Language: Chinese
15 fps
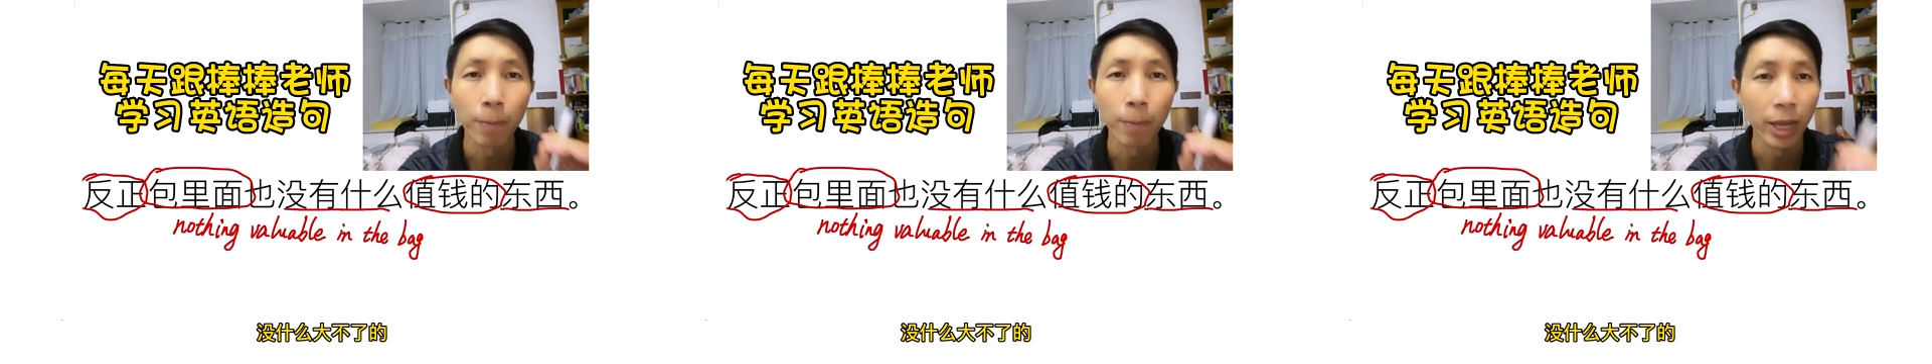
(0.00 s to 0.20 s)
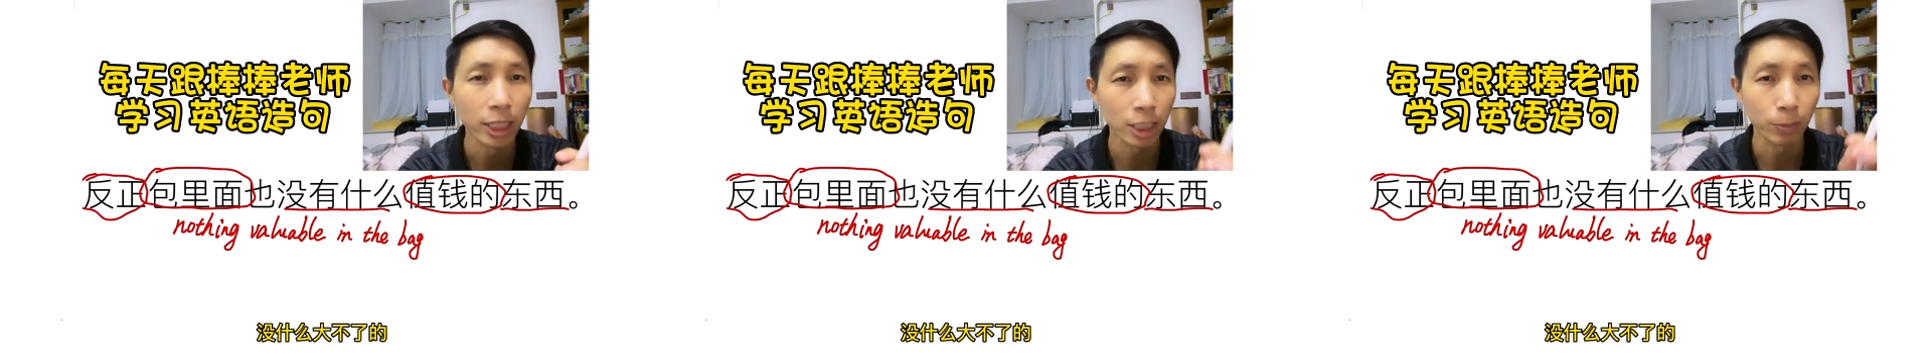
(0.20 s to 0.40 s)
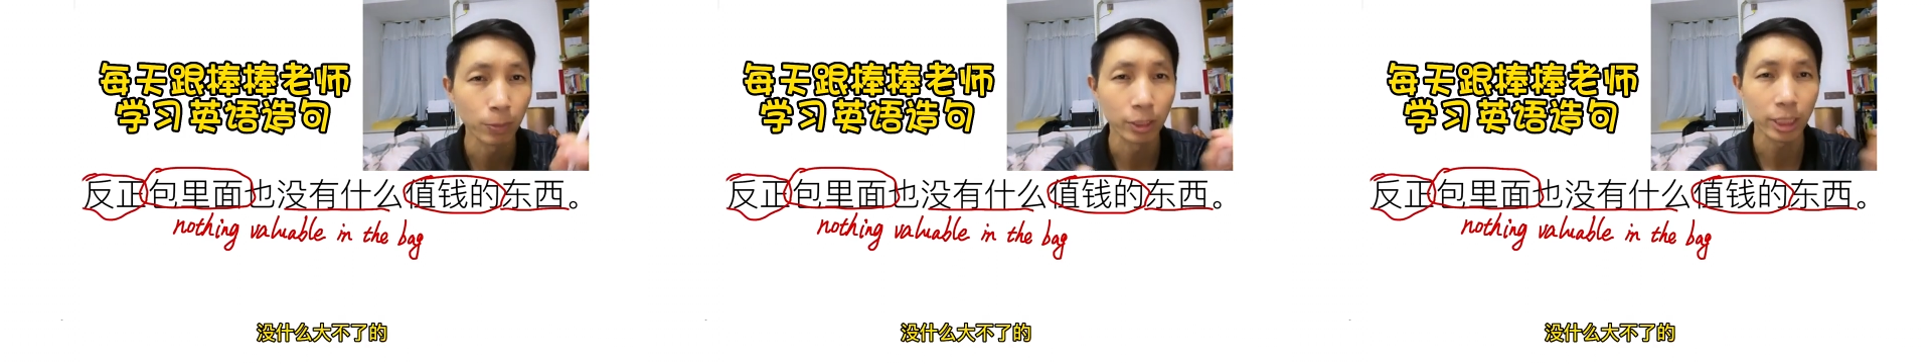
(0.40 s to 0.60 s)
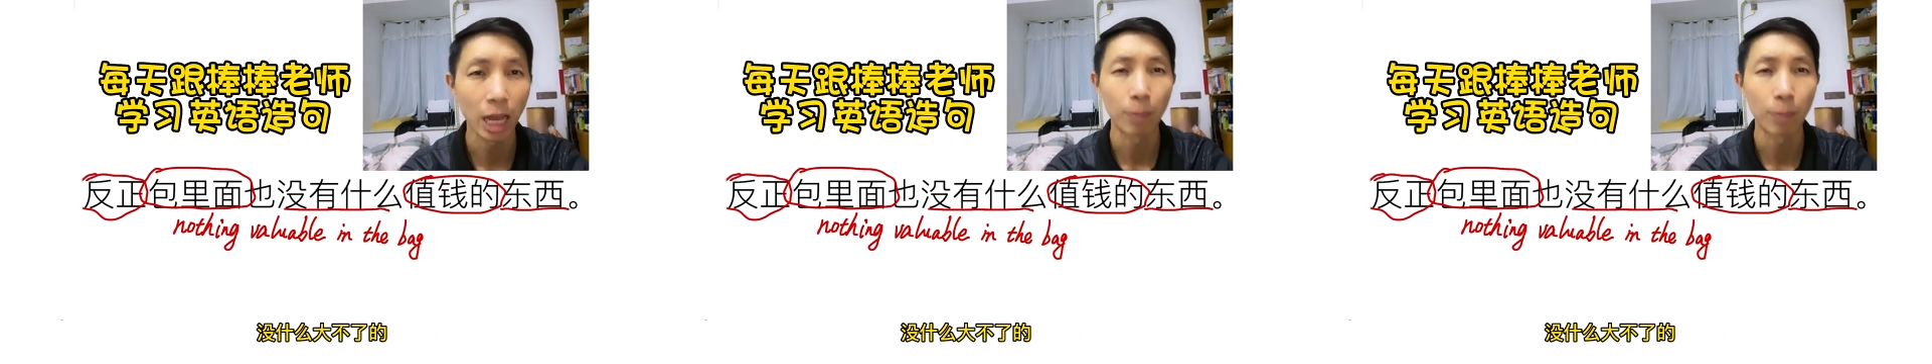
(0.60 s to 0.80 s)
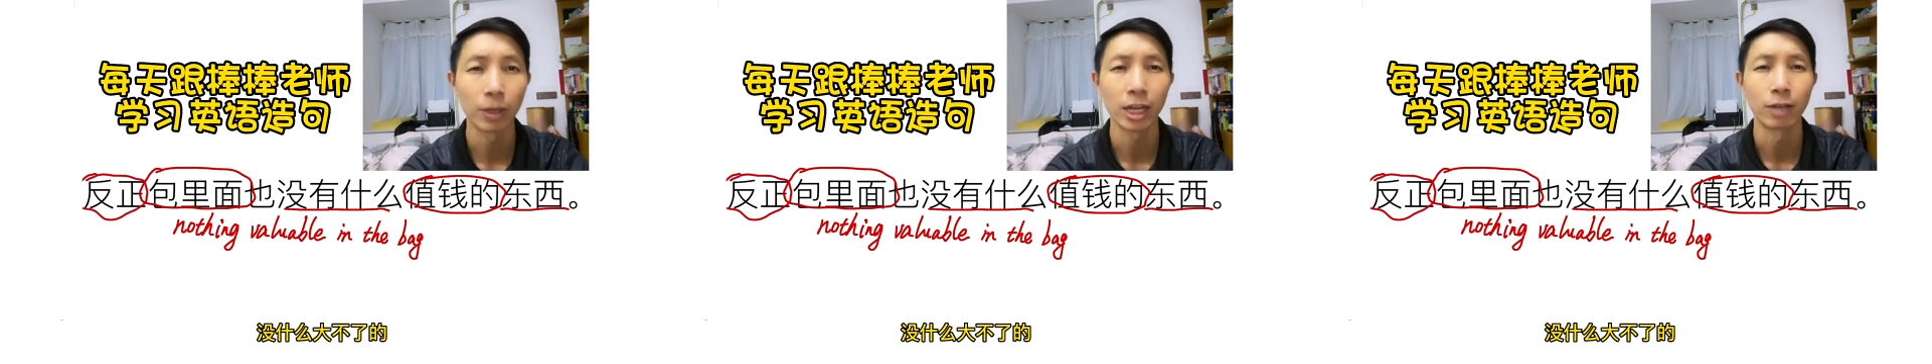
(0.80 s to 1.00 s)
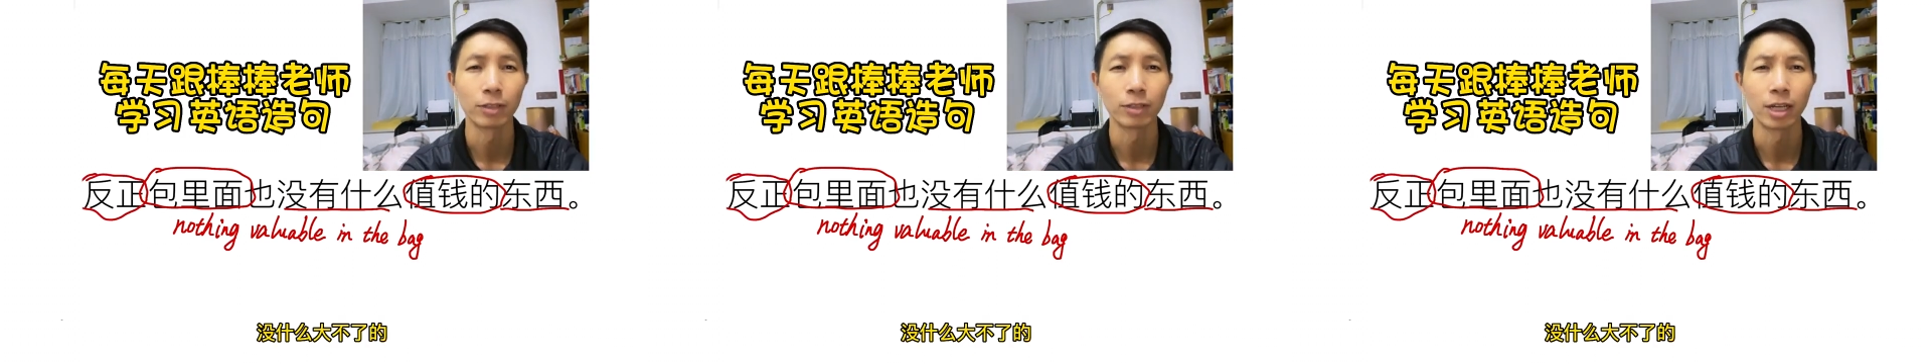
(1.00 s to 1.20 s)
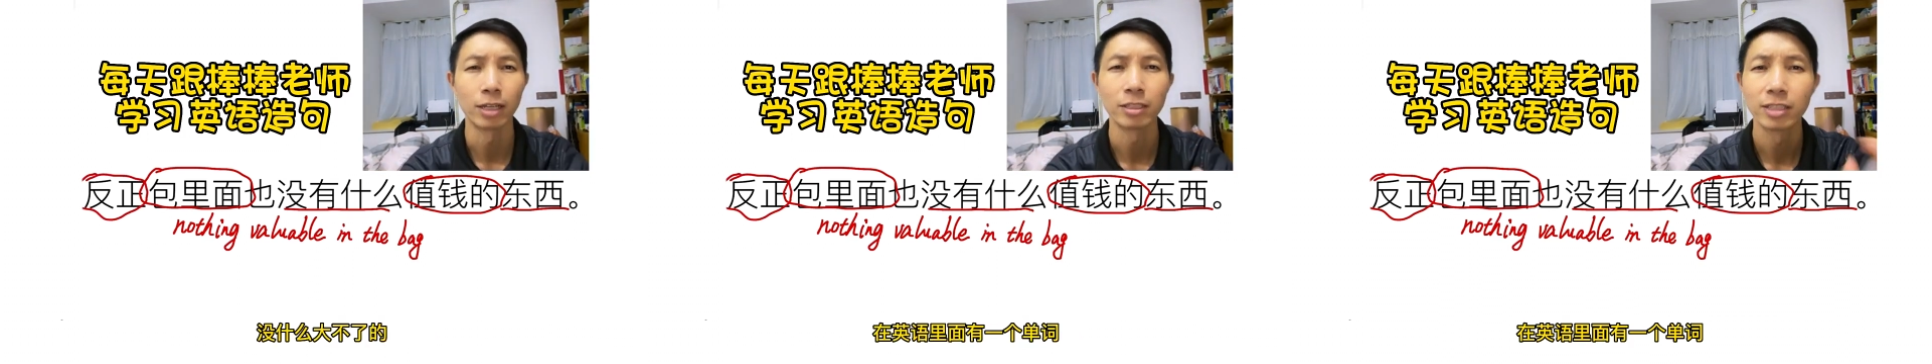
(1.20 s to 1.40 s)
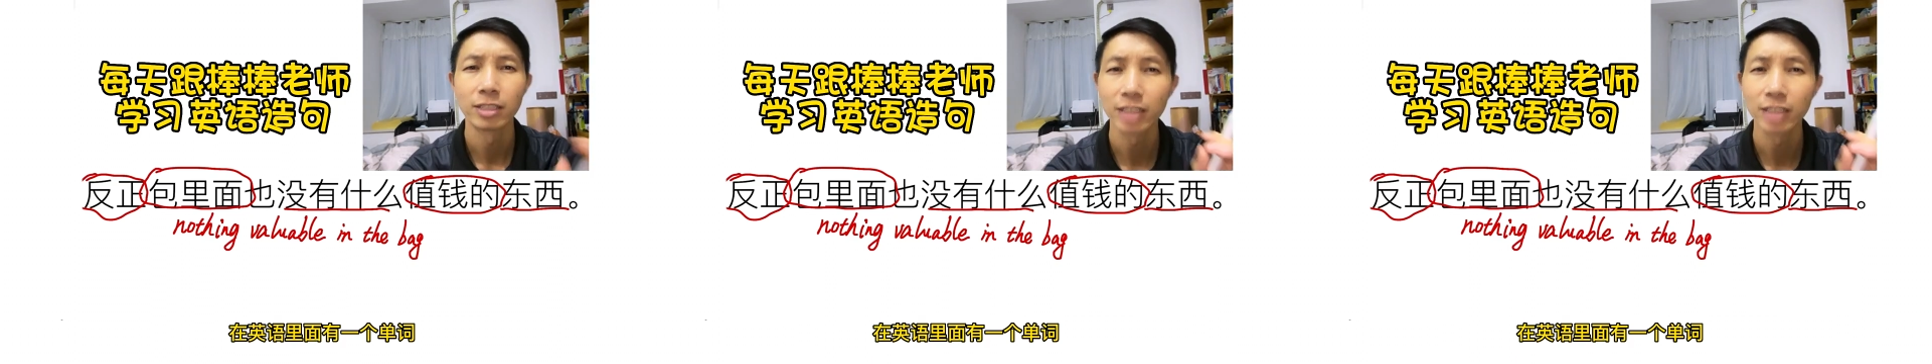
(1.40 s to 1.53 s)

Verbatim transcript: 没什么大不了的。